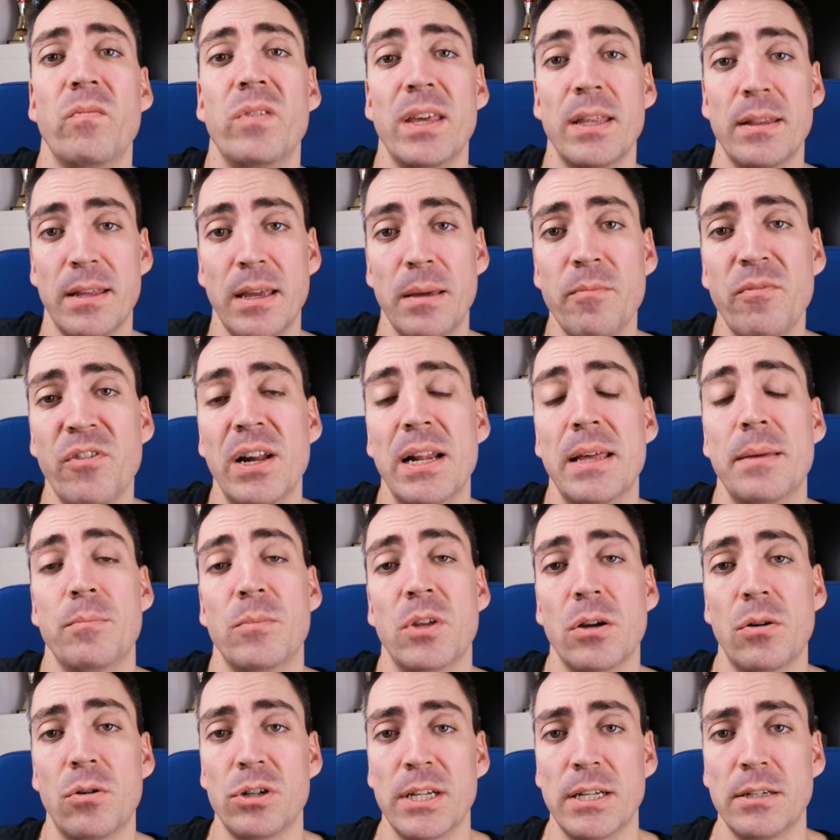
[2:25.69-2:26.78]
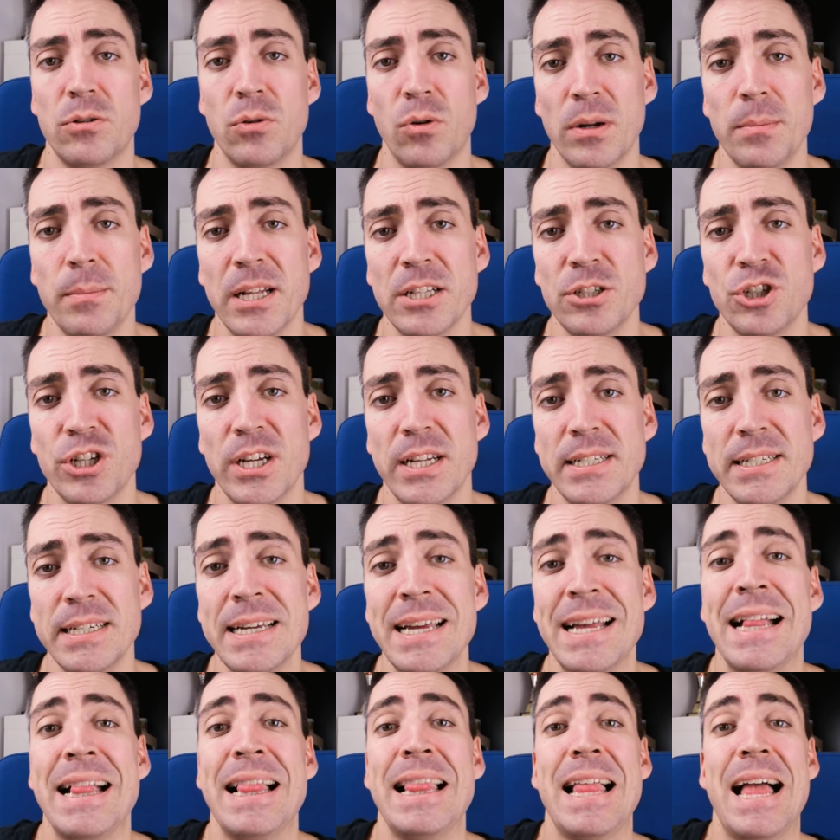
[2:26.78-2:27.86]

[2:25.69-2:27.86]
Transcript: wie in dem Fall eben die Rotatorenmanschette,